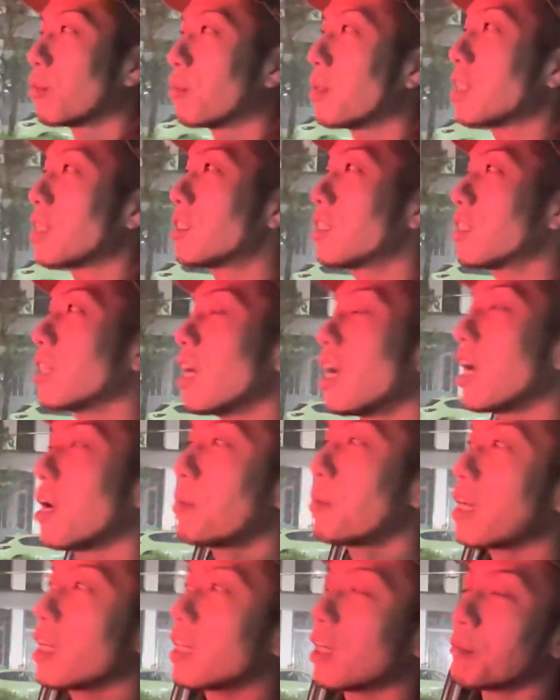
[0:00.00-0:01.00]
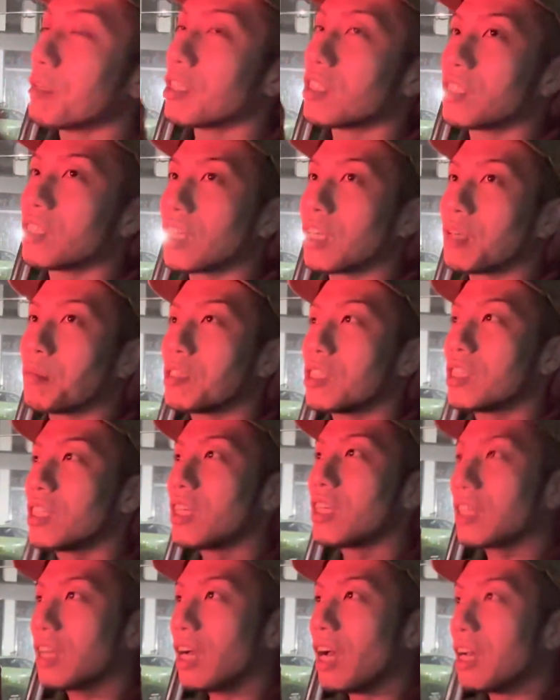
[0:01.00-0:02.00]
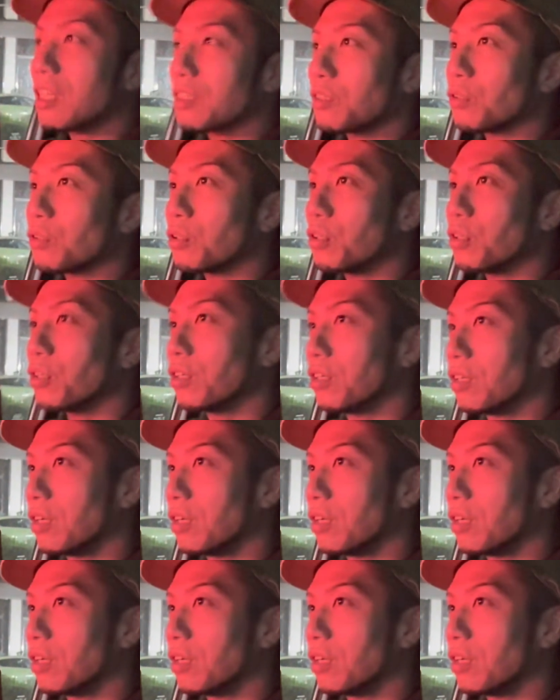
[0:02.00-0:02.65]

めっちゃ甘いかめっちゃ厳しいか、その、